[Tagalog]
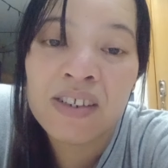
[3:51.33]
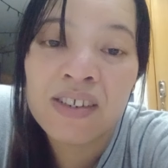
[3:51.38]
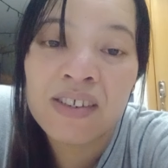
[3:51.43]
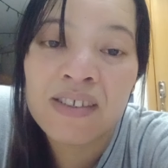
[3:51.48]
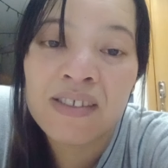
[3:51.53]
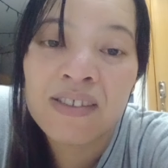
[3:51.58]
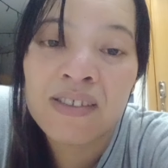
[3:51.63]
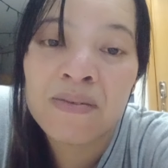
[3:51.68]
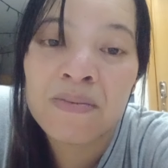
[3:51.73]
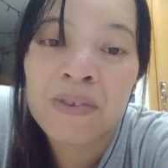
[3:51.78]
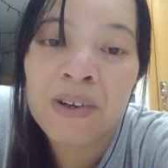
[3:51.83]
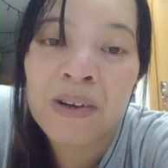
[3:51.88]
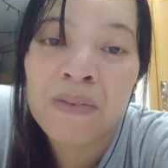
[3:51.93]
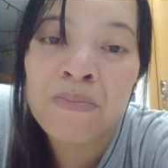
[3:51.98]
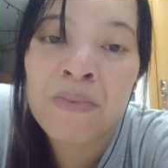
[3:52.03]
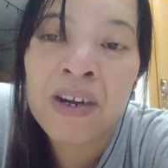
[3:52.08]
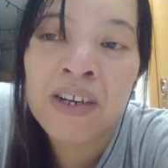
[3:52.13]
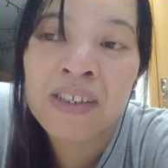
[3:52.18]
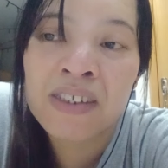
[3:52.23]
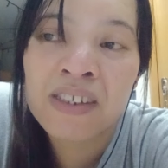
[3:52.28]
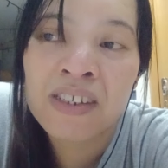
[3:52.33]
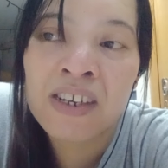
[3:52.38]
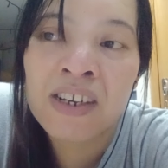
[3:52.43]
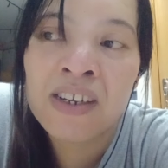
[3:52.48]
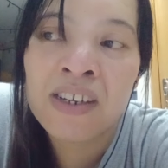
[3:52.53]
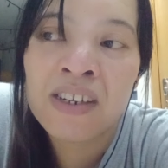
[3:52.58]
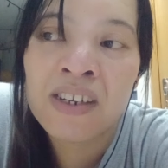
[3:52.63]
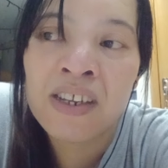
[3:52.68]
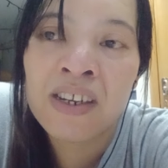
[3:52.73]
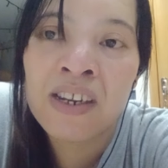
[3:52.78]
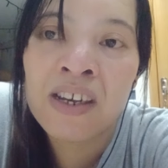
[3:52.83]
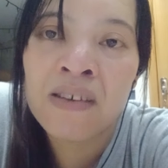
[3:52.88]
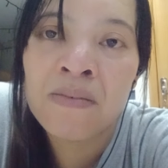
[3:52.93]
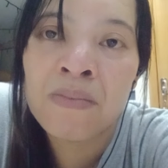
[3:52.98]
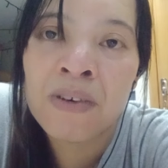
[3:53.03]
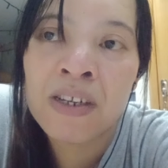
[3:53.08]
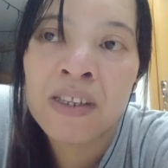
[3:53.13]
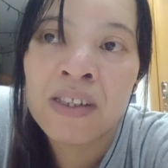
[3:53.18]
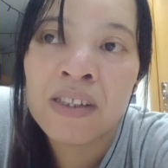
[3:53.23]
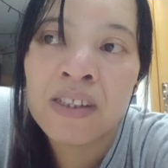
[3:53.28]
Diba? Bakit ka
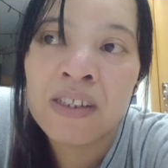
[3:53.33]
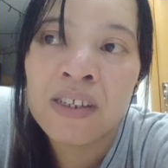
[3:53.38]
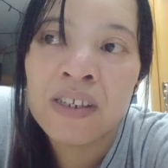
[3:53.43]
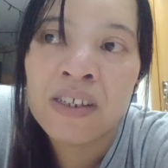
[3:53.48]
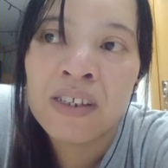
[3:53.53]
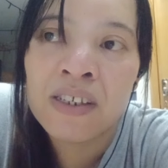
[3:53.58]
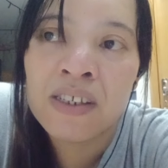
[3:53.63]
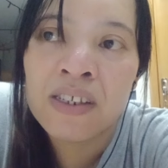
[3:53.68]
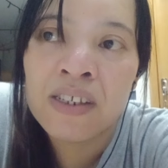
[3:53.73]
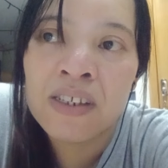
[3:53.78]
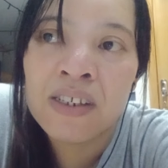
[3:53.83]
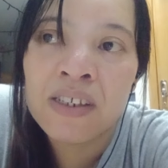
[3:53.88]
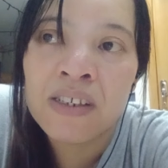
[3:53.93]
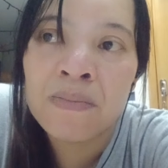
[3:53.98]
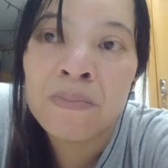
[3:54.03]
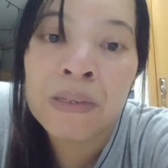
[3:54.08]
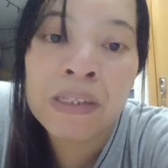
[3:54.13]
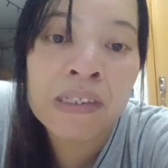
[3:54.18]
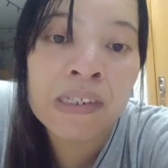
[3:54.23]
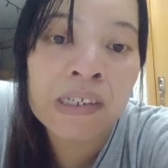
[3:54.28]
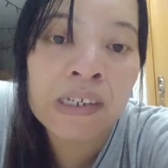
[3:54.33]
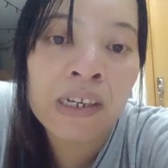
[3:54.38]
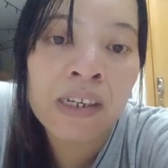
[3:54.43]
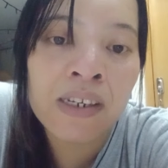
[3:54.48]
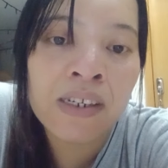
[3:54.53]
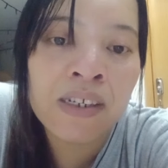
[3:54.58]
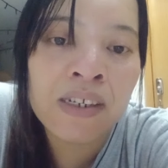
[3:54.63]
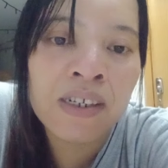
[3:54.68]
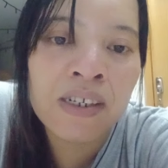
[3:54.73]
lalaban physically?